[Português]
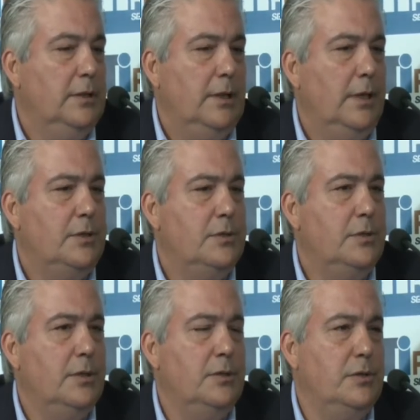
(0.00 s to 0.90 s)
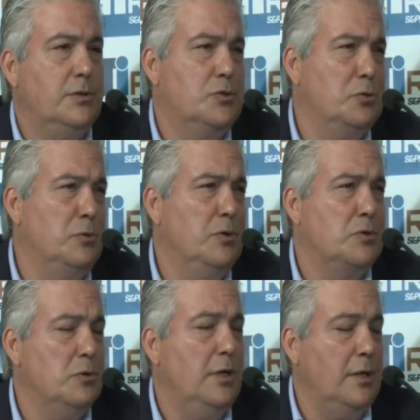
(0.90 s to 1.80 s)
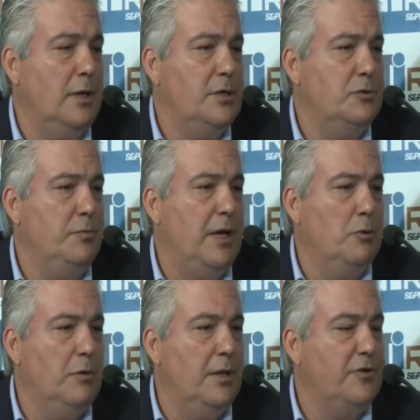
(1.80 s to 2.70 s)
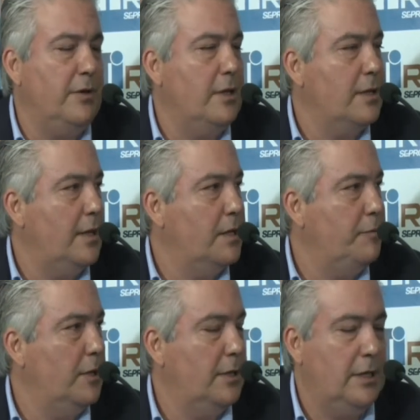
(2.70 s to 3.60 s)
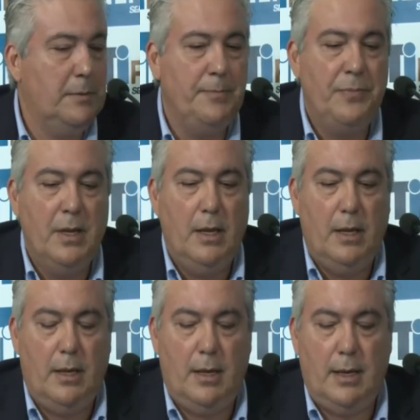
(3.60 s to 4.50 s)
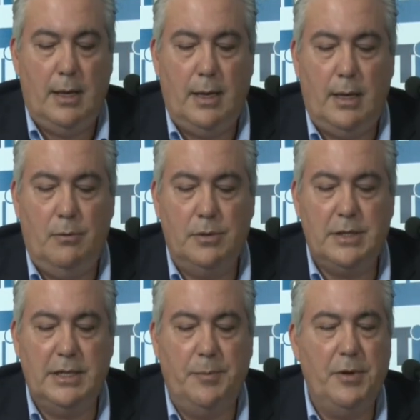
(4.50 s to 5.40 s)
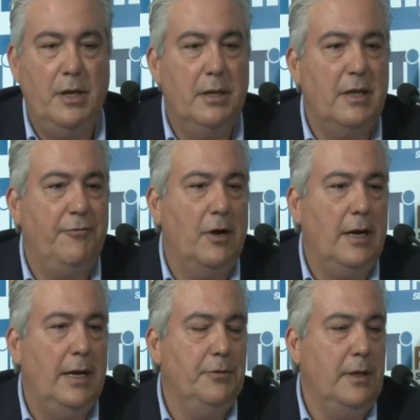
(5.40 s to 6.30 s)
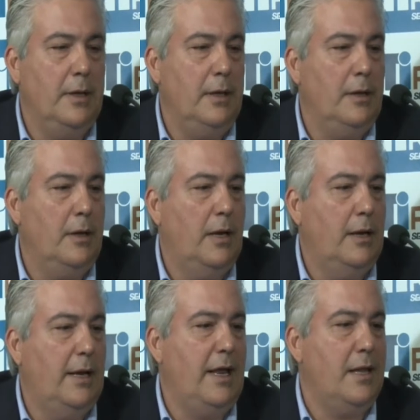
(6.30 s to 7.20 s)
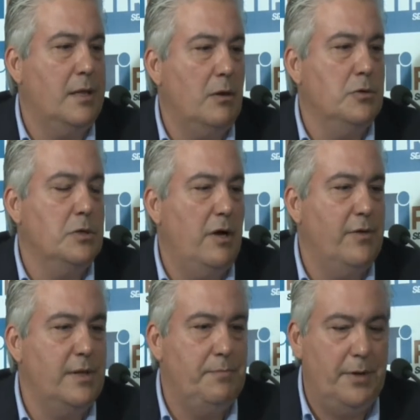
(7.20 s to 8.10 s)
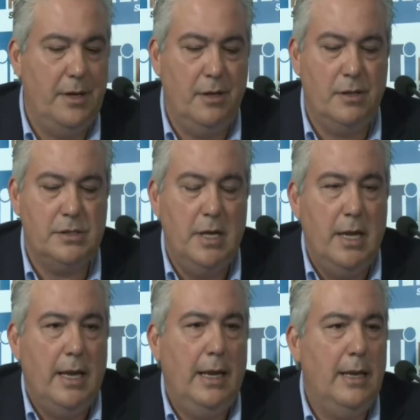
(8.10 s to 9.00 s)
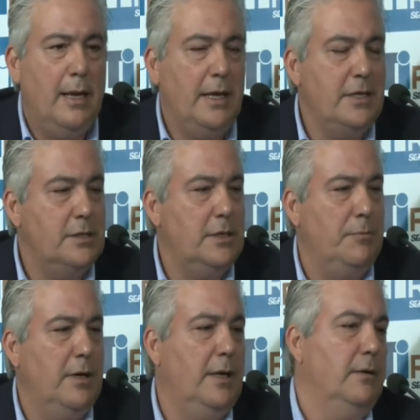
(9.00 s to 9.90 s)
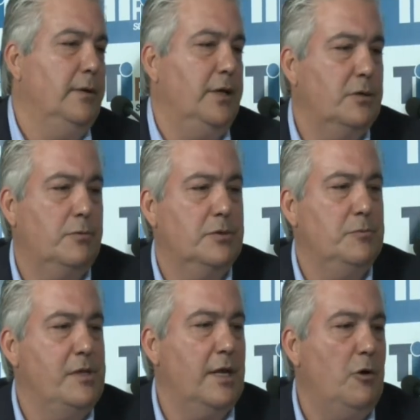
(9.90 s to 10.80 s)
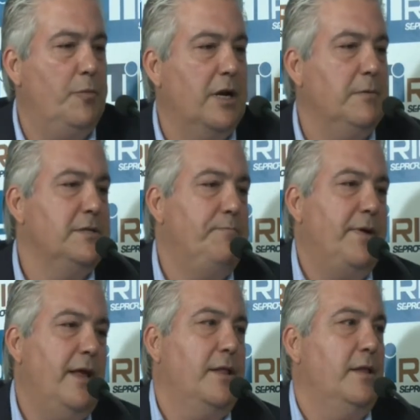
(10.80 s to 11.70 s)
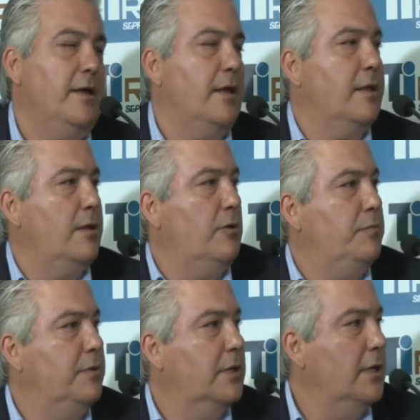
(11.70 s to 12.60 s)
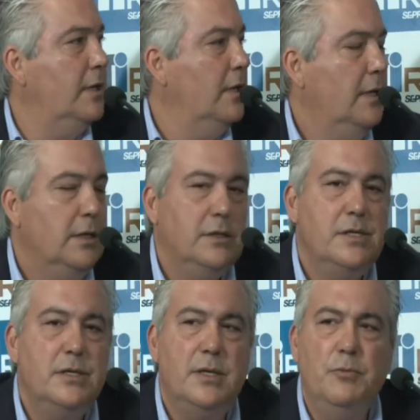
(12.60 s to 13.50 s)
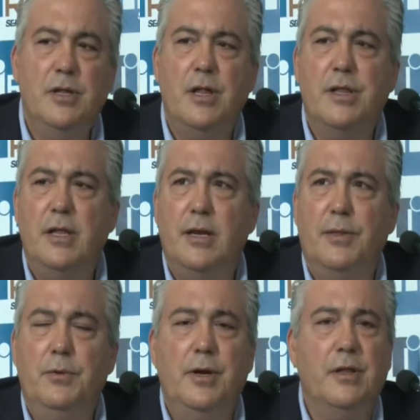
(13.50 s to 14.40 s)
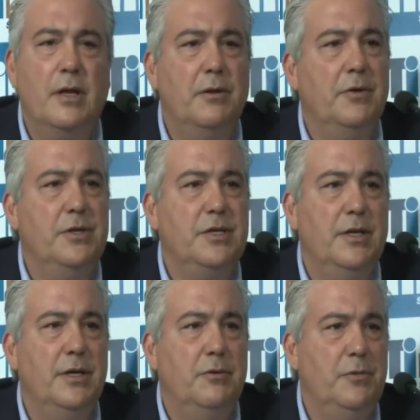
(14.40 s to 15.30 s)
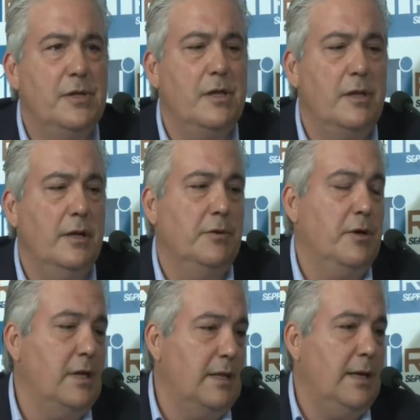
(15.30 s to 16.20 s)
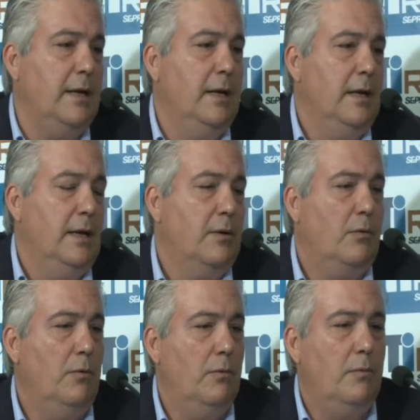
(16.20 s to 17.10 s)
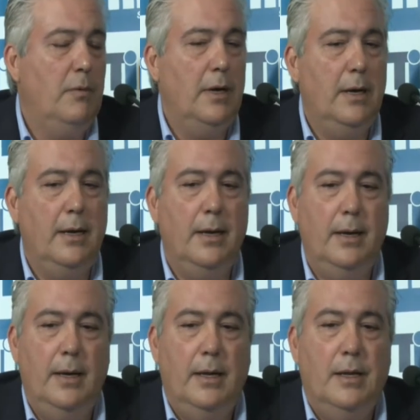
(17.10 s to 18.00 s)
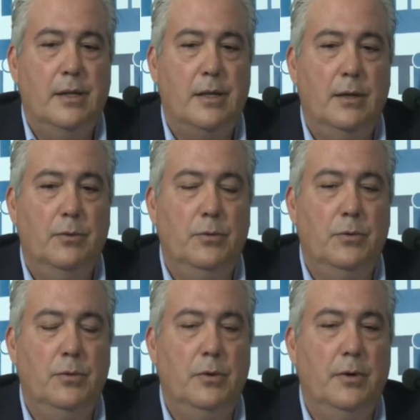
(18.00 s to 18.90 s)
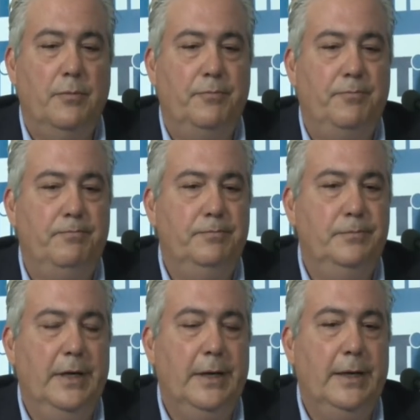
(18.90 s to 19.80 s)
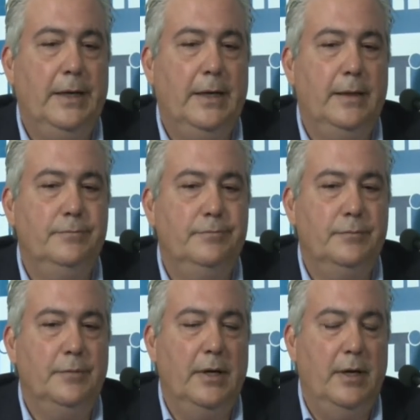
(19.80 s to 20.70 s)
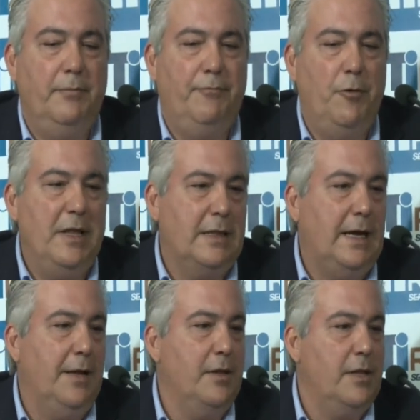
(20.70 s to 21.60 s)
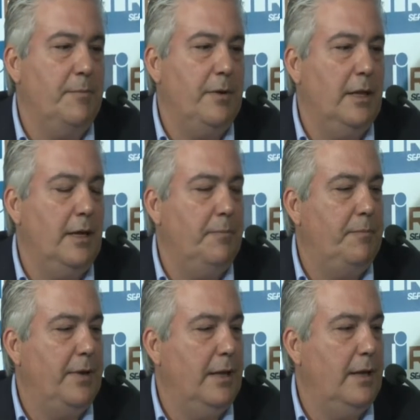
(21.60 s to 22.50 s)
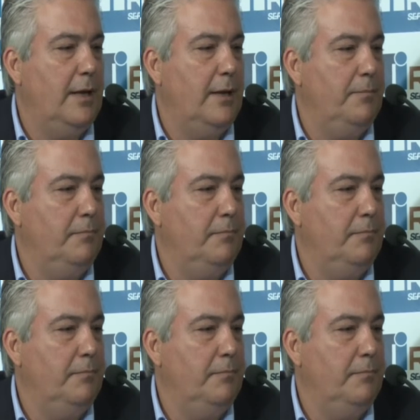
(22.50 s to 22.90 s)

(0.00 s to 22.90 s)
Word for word: antes de, de, junho, julho, antes do meio do ano a gente vai lançar esse programa. É, o Startup Rio está focado em, em, criação de novas empresas. Ele, é, a gente chama, a gente costuma dizer que é um programa de pré-aceleração, porque existem muitas aceleradoras aqui no Rio de Janeiro, muitas aceleradoras até com é, sendo é, fomentadas aí pela, pela,